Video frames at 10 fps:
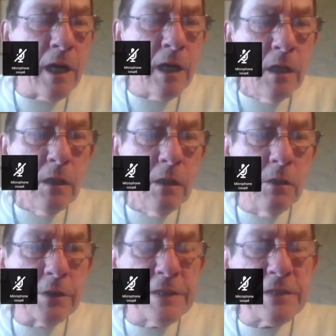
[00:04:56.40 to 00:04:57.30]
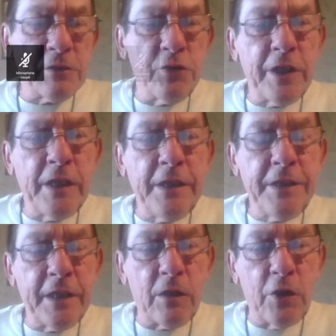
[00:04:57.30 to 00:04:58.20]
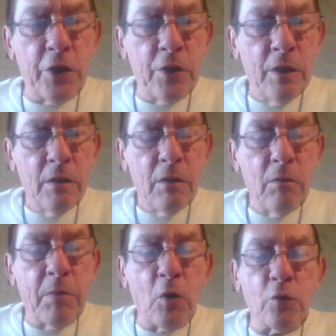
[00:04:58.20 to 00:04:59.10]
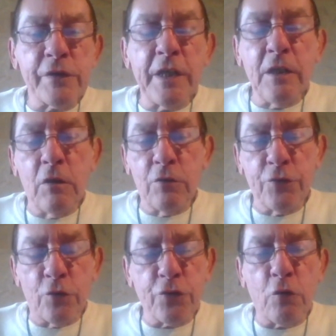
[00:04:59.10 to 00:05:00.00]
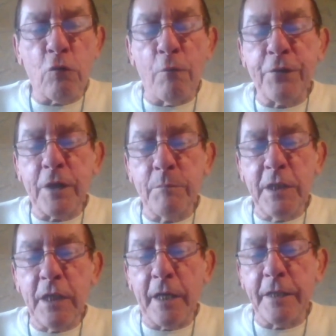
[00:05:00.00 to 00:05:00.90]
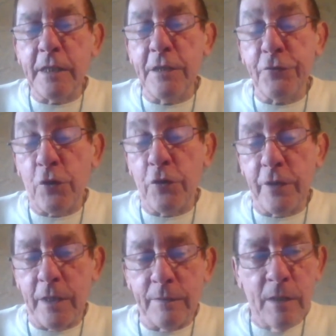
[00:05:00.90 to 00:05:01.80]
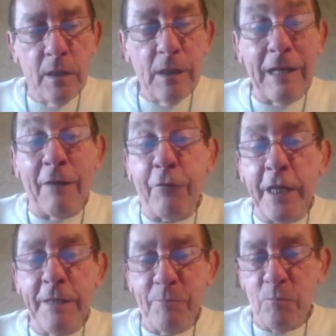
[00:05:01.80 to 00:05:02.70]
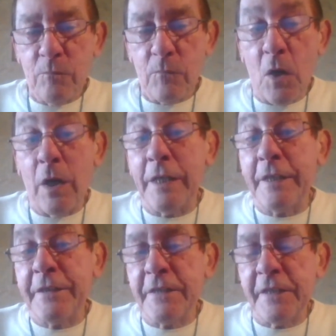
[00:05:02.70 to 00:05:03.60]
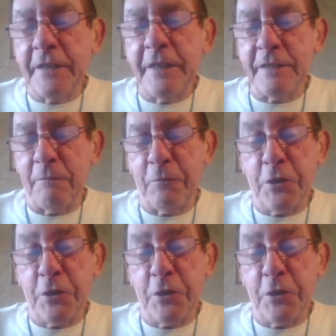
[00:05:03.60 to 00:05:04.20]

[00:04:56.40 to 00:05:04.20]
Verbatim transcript: a, qu'est-ce que j'allais dire ben, On sait, donc je confirme Hillary Clinton, hein, la vraie, elle est décédée, ça